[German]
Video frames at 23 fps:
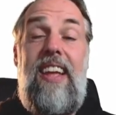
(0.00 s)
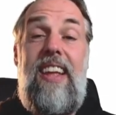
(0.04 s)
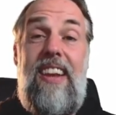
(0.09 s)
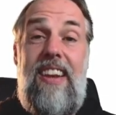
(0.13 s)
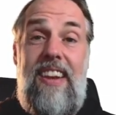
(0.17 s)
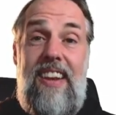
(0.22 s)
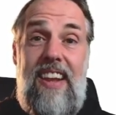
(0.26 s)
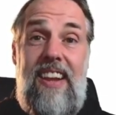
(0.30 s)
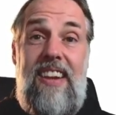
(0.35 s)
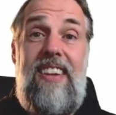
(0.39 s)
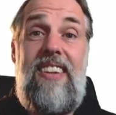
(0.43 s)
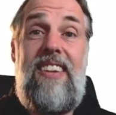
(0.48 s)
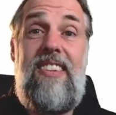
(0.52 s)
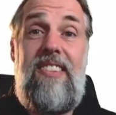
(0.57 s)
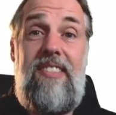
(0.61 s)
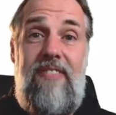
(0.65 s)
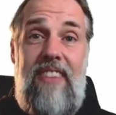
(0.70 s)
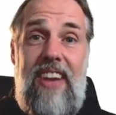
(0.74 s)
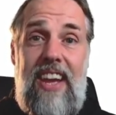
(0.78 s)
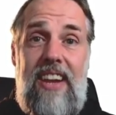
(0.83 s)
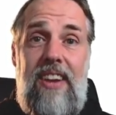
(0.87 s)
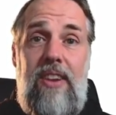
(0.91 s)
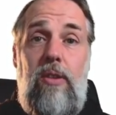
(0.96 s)
denn es
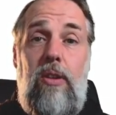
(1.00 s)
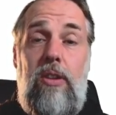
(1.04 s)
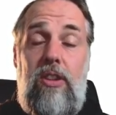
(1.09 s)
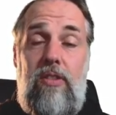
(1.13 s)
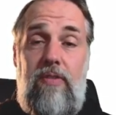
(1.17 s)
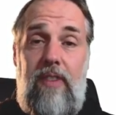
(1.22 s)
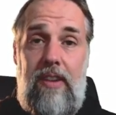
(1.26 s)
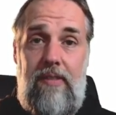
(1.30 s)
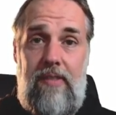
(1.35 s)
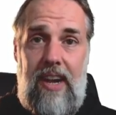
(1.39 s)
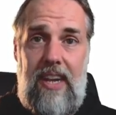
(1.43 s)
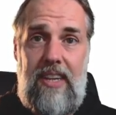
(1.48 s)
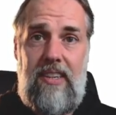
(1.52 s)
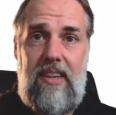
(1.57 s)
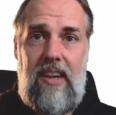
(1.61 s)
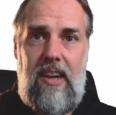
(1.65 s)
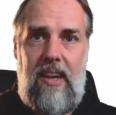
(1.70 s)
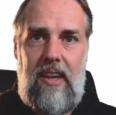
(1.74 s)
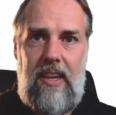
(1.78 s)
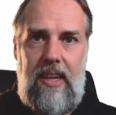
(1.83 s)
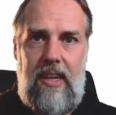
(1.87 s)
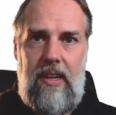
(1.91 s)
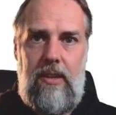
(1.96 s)
werden noch zwei weitere
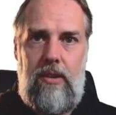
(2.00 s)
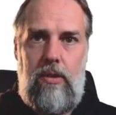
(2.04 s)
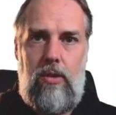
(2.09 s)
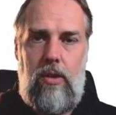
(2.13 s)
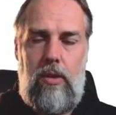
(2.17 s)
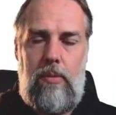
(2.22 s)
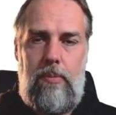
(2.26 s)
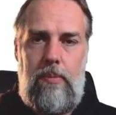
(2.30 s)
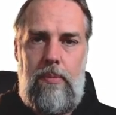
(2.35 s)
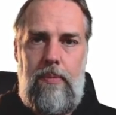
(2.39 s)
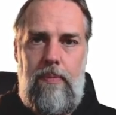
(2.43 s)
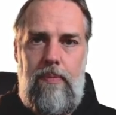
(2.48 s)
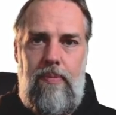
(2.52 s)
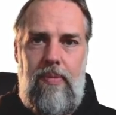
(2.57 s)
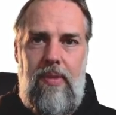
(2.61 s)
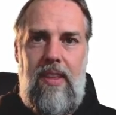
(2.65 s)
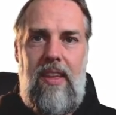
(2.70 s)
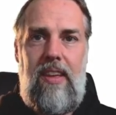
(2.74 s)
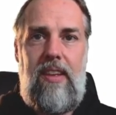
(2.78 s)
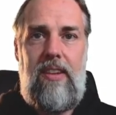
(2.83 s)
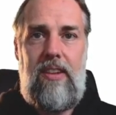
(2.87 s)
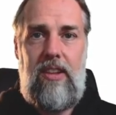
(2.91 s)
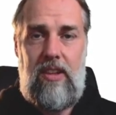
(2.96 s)
Regeln kommen,
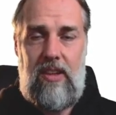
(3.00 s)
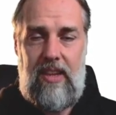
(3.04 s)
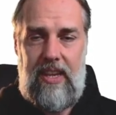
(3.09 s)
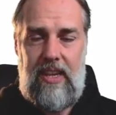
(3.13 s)
Regel